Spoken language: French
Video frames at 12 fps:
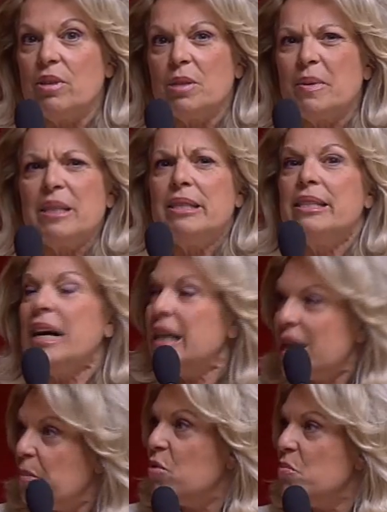de l'espèce
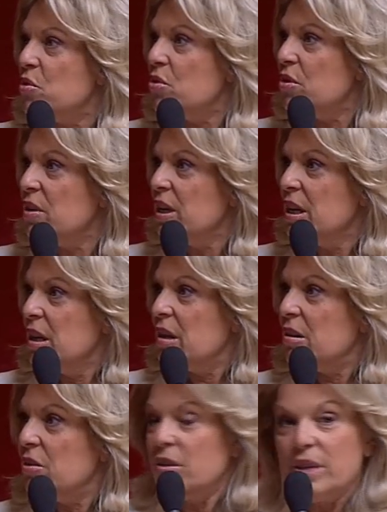d'accablement
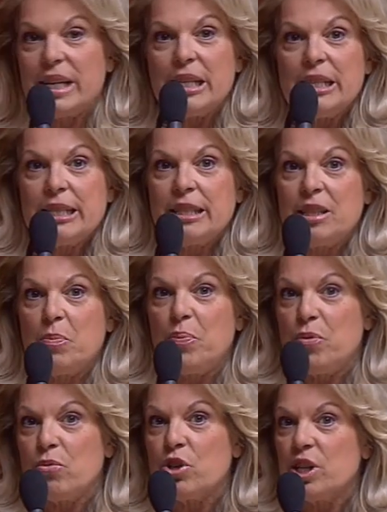euh, dans lequel ils étaient
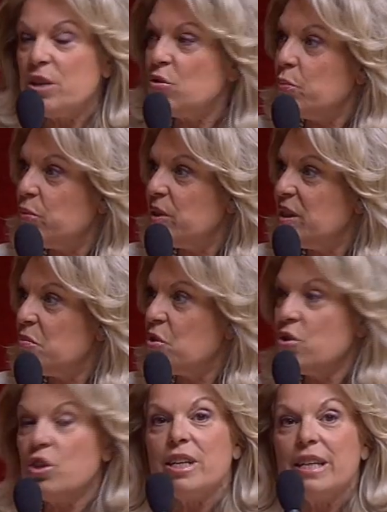plongés depuis
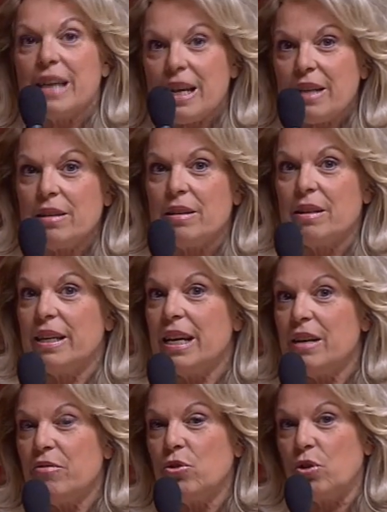dimanche Et quelle est,
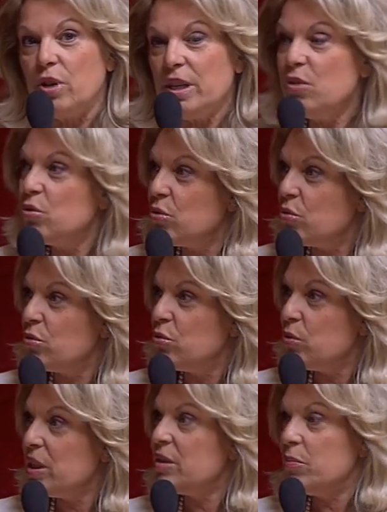quelle est votre ligne de
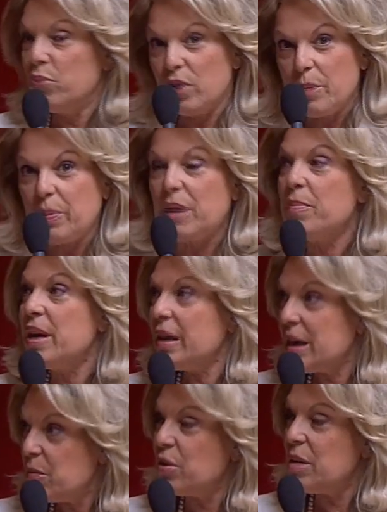conduite pour les
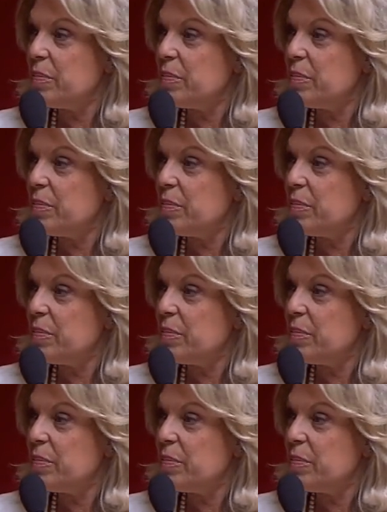primaires et